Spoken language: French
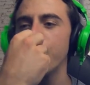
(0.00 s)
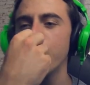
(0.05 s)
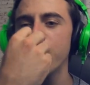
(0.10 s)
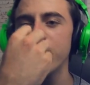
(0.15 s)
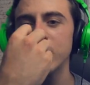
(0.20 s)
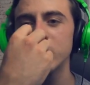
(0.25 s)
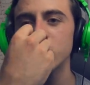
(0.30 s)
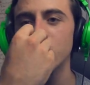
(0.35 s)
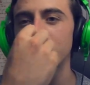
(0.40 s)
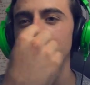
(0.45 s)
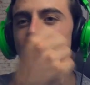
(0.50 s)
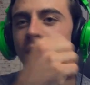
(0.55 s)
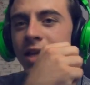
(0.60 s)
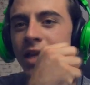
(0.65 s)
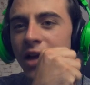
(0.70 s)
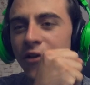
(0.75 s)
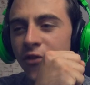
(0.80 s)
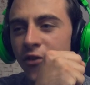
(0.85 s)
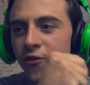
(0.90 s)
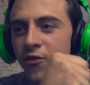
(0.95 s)
la poupée de Chucky,
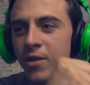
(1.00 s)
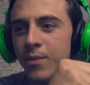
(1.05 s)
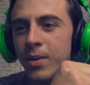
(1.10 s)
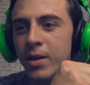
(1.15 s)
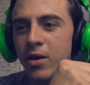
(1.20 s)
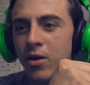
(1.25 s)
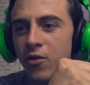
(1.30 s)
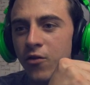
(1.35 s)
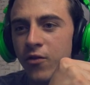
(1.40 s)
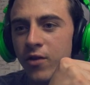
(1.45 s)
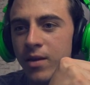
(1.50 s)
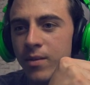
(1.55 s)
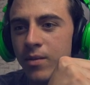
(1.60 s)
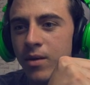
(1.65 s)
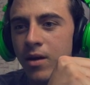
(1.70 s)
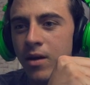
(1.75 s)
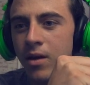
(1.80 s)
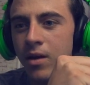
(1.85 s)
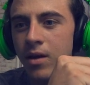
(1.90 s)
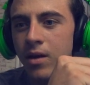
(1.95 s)
déjà, fait flipper dans le
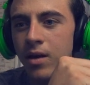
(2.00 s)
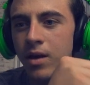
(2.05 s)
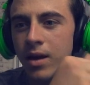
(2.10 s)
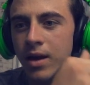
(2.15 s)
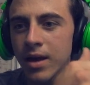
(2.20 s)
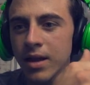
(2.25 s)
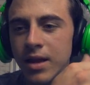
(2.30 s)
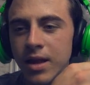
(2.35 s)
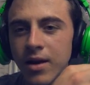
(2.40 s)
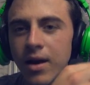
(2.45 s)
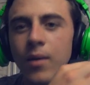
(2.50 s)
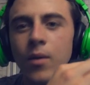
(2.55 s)
film. Qui était